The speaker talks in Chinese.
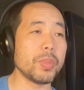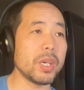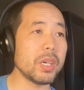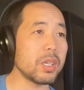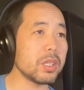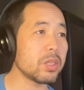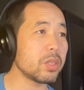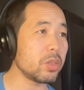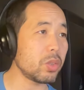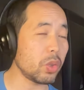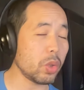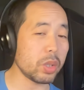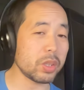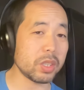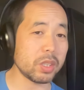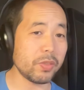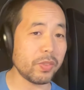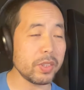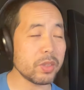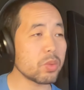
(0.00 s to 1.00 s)
别人需要
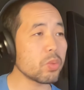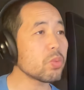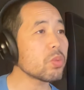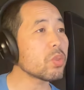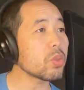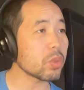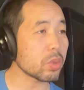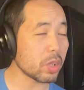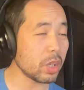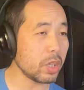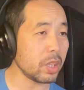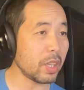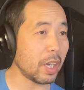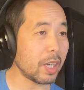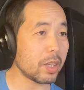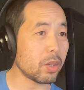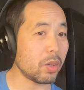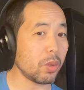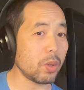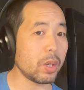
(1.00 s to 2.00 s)
几分钟就可以
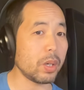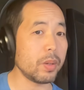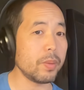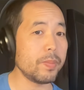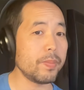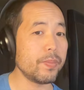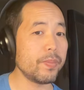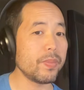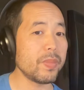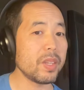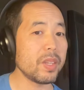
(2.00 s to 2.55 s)
拿到了。